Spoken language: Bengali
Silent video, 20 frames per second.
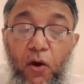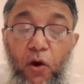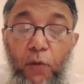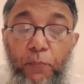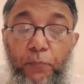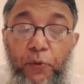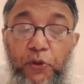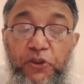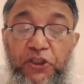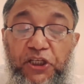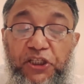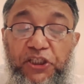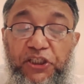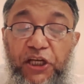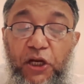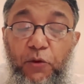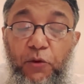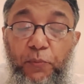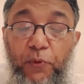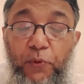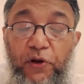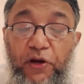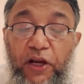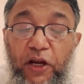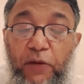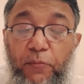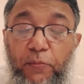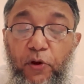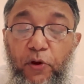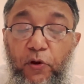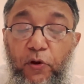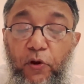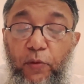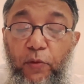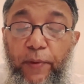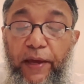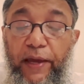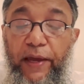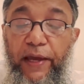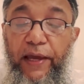ও প্রচেষ্টার উপর নির্ভর
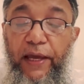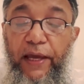করবে